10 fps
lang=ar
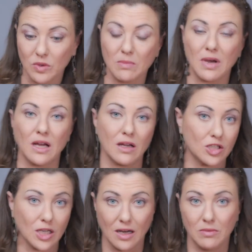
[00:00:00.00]
وتبقى
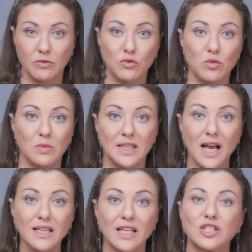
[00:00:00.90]
شغاله من فوق ومن
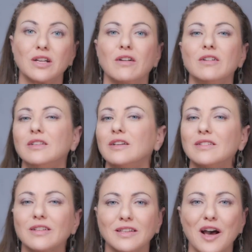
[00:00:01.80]
تحت عشان خاطر
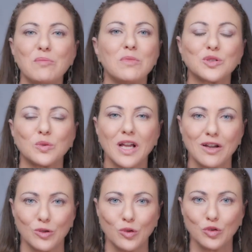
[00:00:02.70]
تتحمص
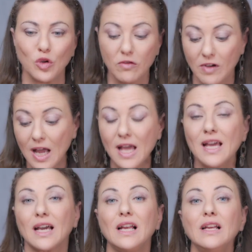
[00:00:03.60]
وتاخد لون تحفه
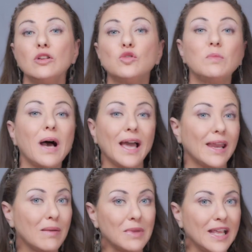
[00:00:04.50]
خلينا نشوف بقى
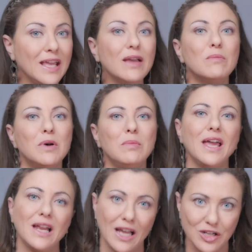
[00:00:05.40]
هنعمل ايه
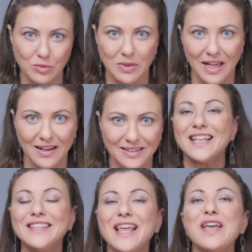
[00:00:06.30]
بباقي العيش بتاعنا
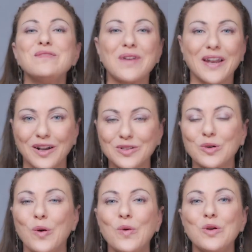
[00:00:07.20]
دايما على
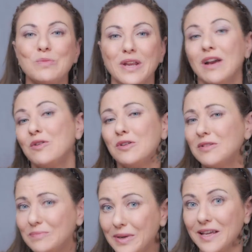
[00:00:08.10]
السحور بناكل
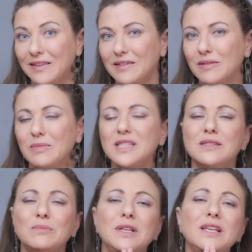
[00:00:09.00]
بيض
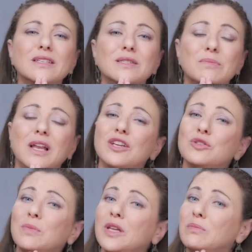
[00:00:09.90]
بس بليز بلاش
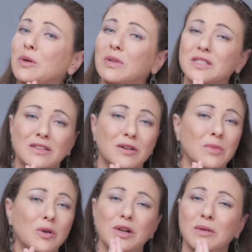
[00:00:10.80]
بيض
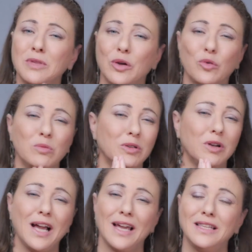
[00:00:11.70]
بالبسطرمه والجبنه الرومي
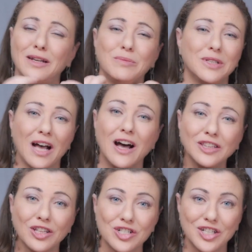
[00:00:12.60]
والحاجات اللي
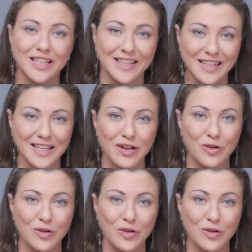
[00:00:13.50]
بتعطش جدا تاني